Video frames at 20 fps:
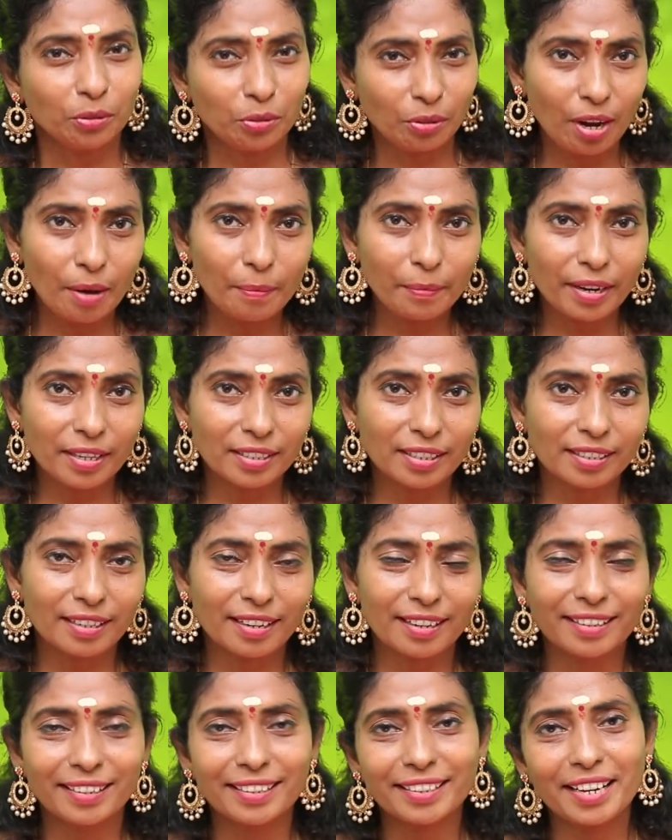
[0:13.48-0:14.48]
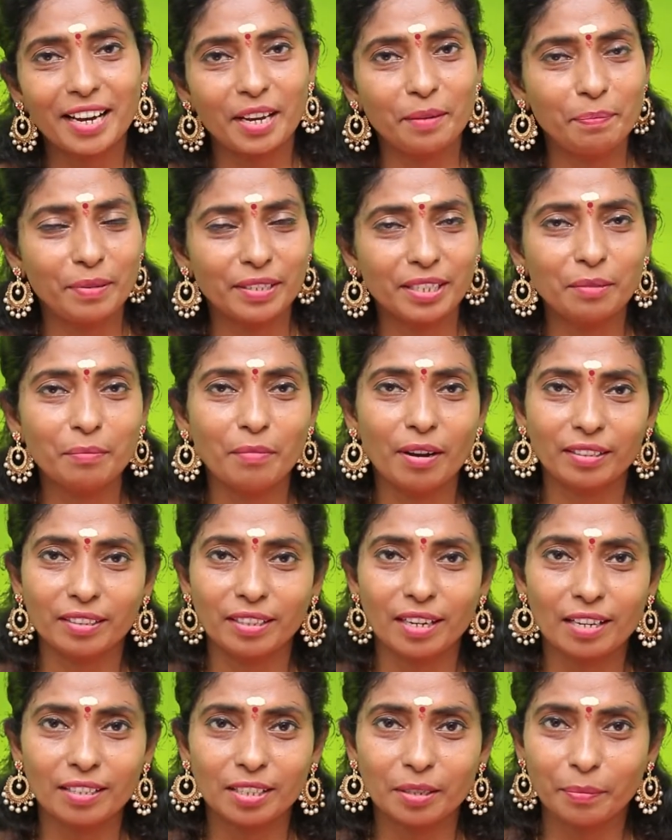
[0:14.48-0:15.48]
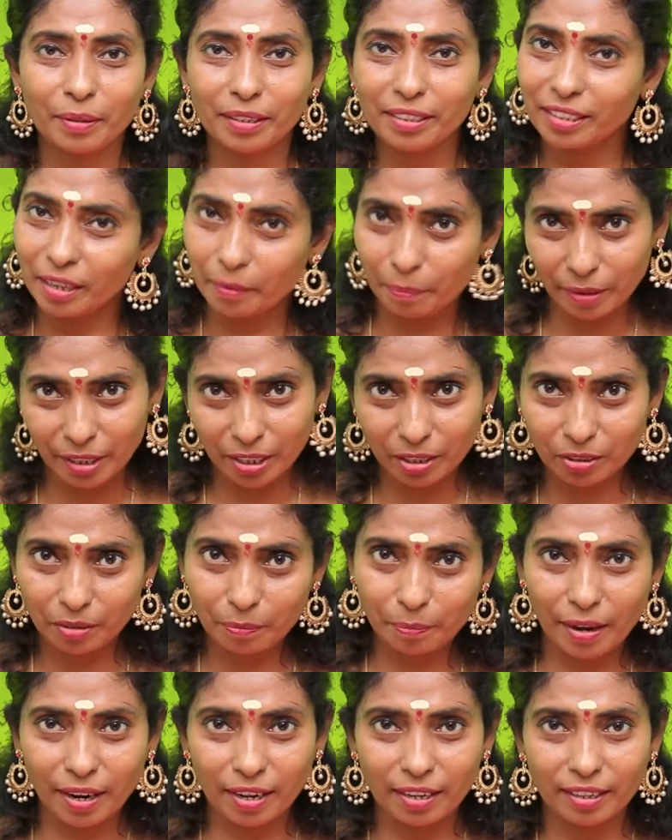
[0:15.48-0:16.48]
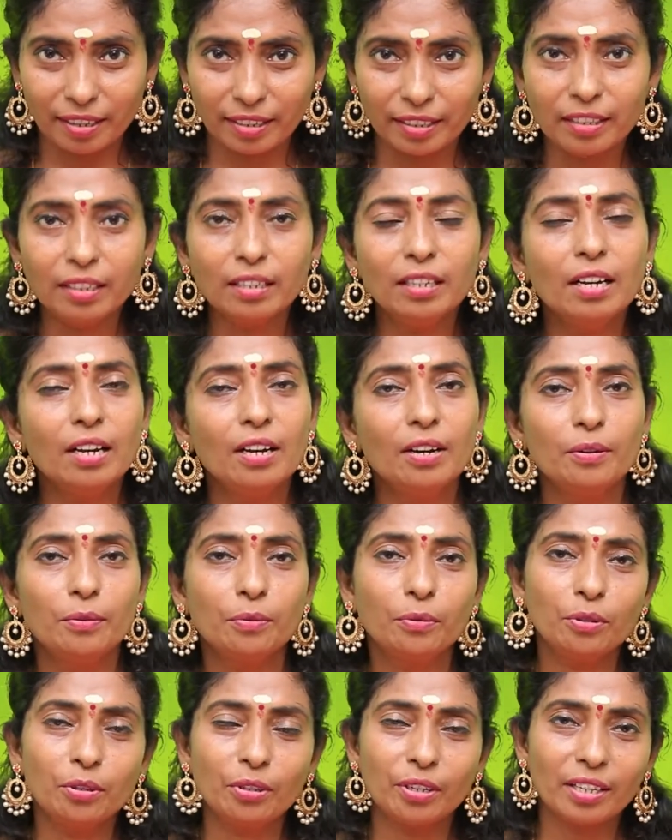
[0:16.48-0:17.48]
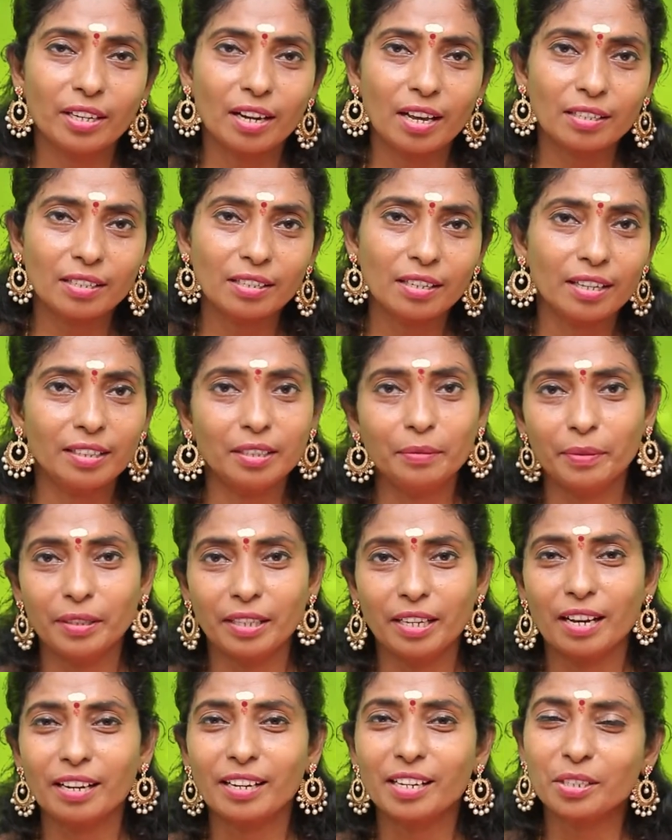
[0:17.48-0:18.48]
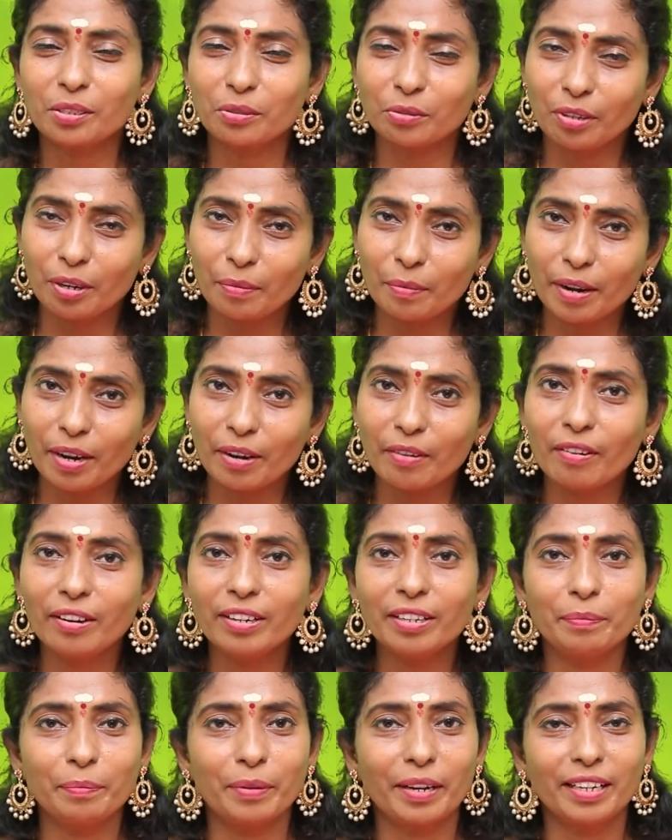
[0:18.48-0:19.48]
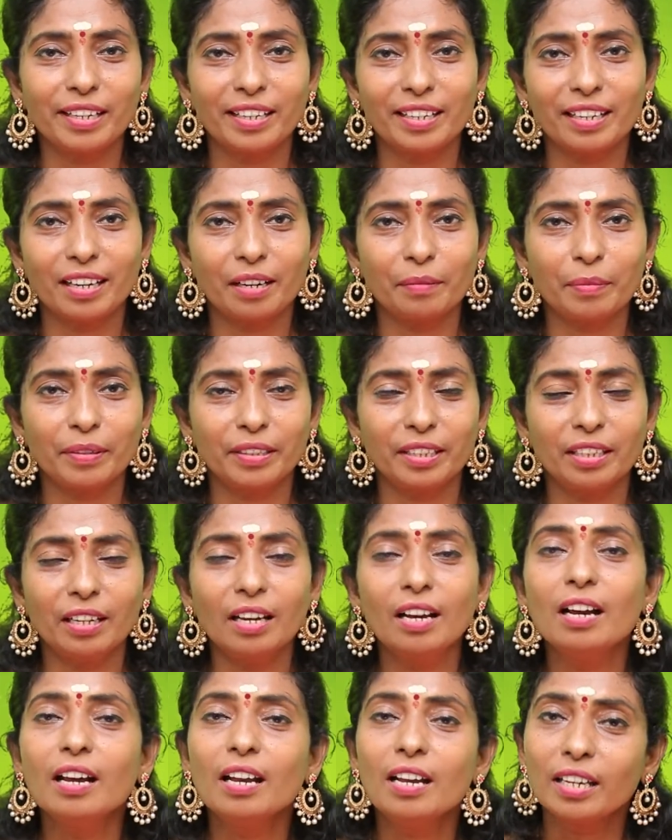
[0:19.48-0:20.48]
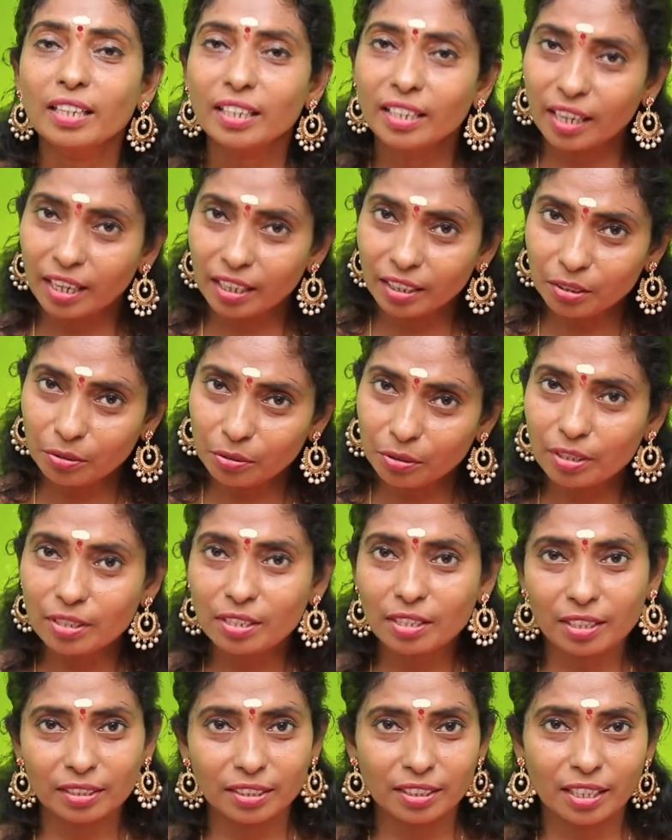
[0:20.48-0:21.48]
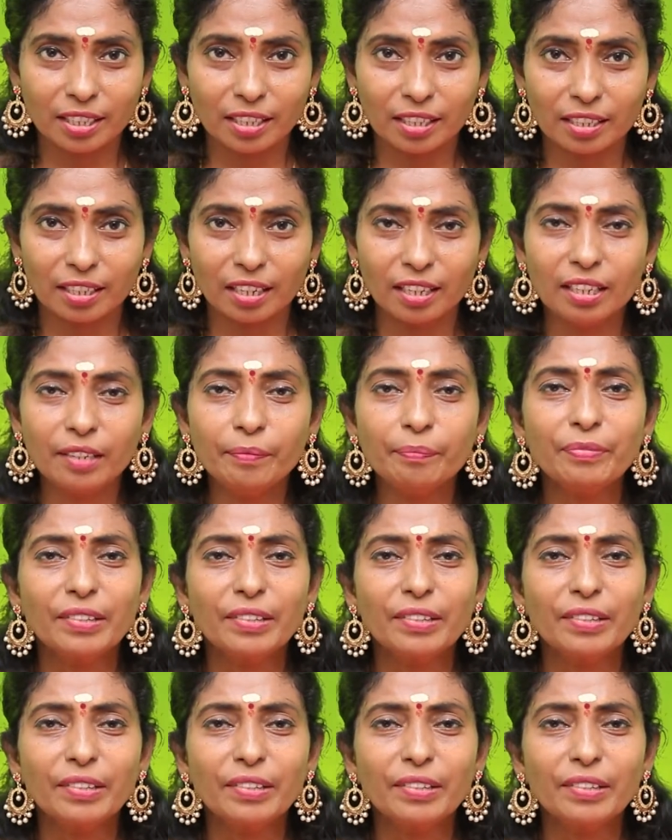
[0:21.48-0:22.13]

துலாம் ராசிக்காரங்களுக்கு ஐப்பசி மாத ராசி பலன் எப்படி இருக்குன்னு பார்க்கலாங்க உங்களுடைய ராசி அதிபதியாகிய சுக்கர பகவான் இப்போ எங்கே இருக்கார் பார்த்தீங்கன்னா கேதுவோட சந்திருக்கிறதுனால